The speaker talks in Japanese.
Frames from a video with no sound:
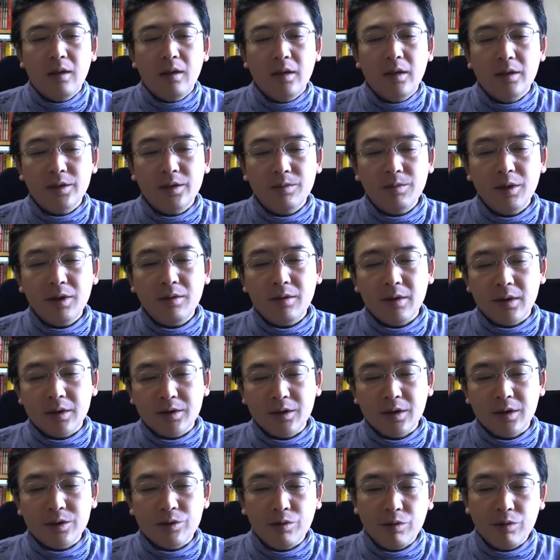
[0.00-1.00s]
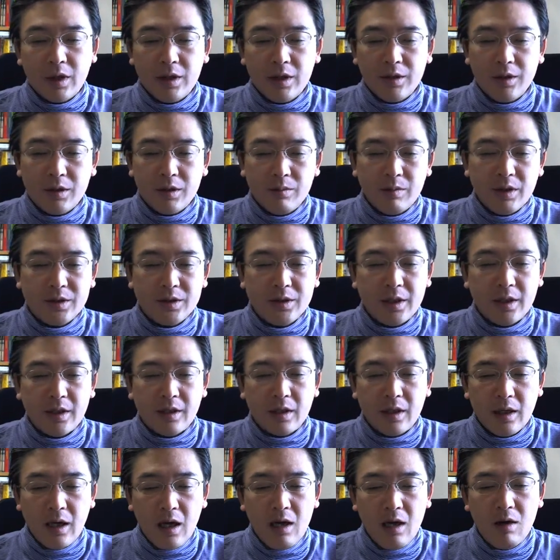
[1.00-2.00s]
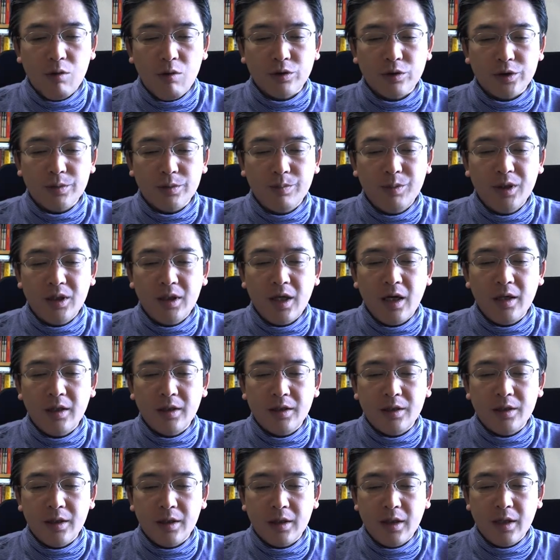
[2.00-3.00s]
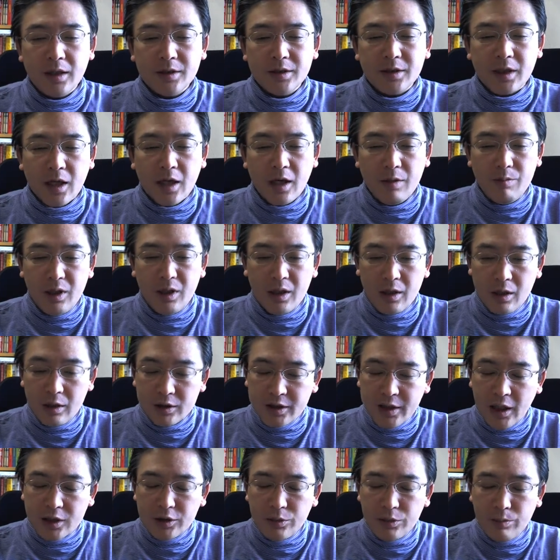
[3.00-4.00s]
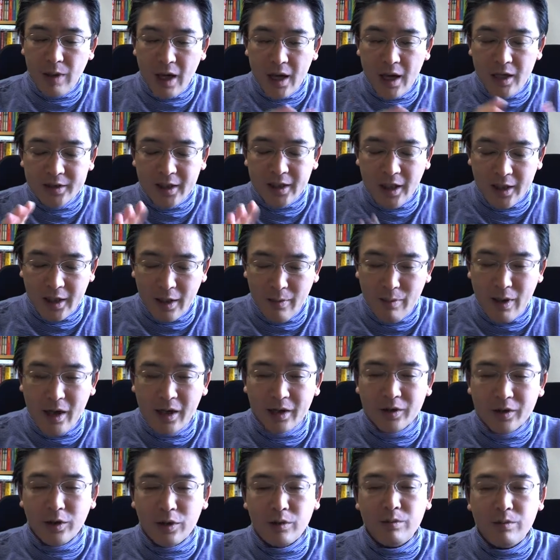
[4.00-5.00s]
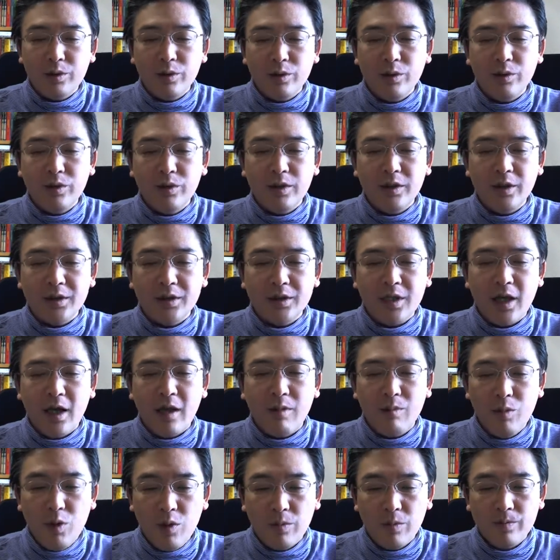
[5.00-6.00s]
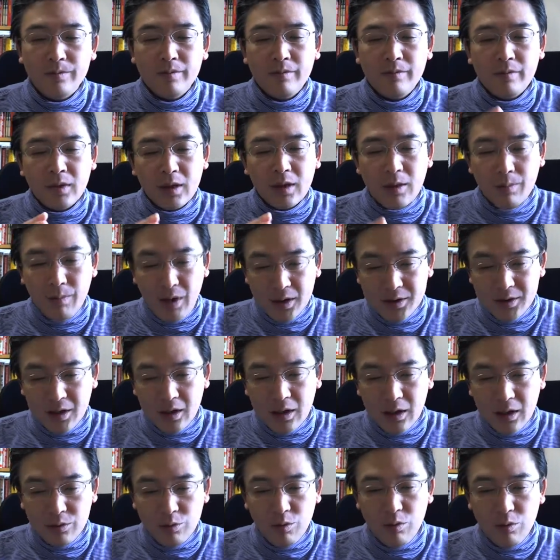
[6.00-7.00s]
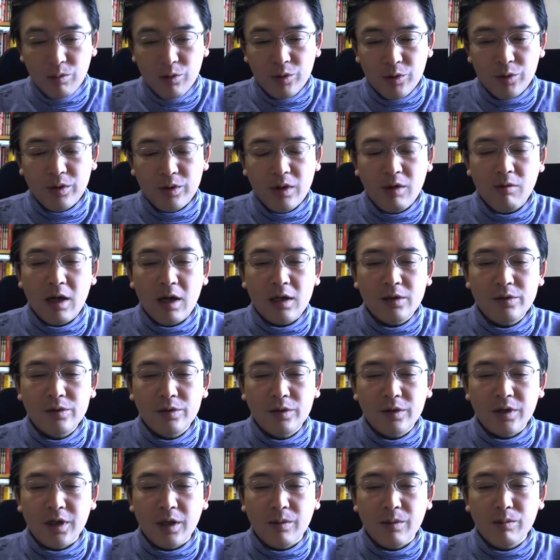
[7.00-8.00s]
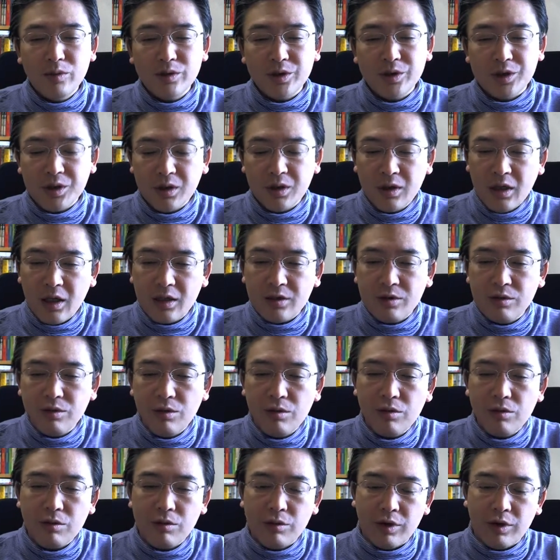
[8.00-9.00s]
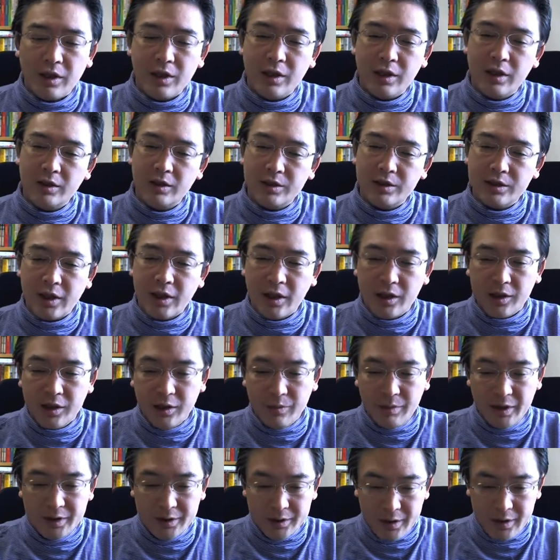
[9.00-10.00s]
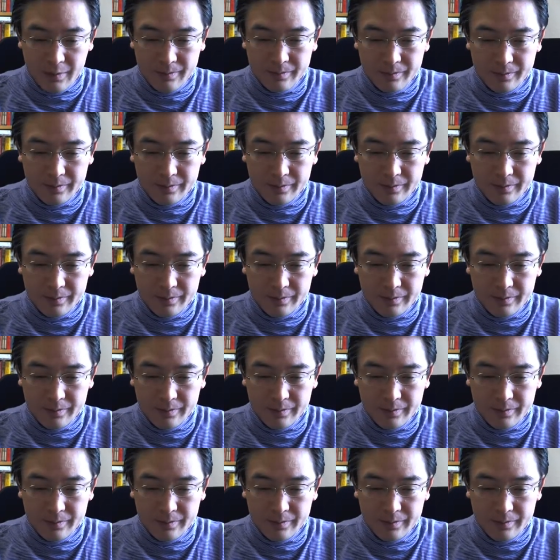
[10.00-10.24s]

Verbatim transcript: すべてはですね、紹介できませんが、ホスピタリティが叫ばれている病院でさえも、まさかと思うような悪い意見もしっかりとこれ掲示されていました。